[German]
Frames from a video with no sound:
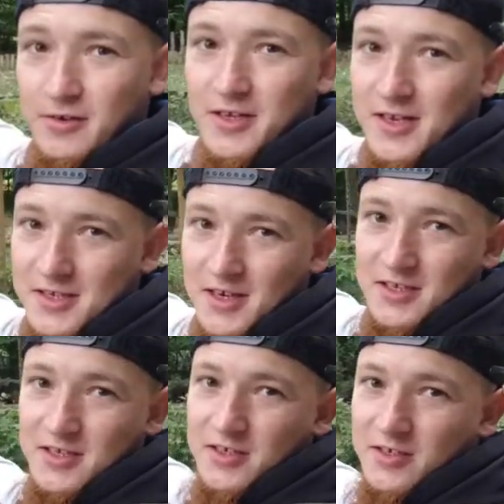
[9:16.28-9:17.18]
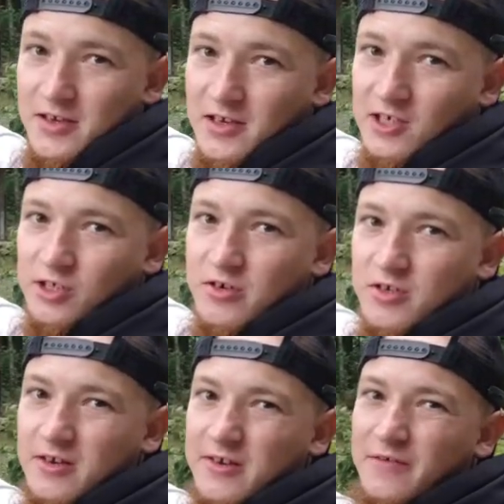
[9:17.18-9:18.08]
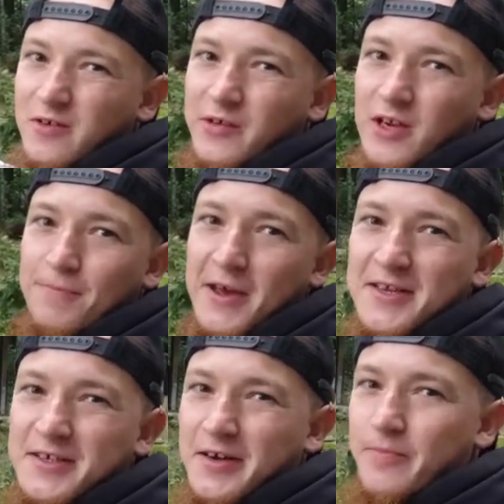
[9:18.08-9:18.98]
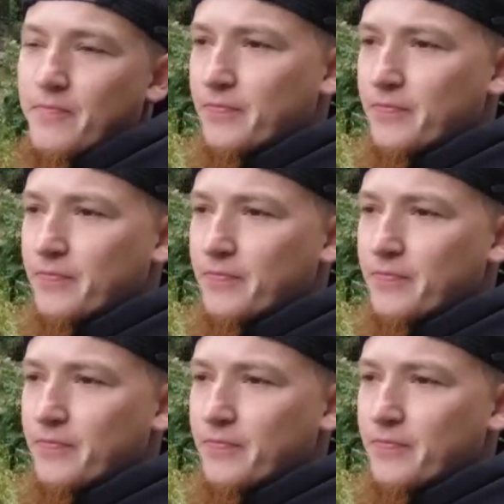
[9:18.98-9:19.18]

Und das hier, das ist diese äh, Schutzhütte, wo wir gepennt haben.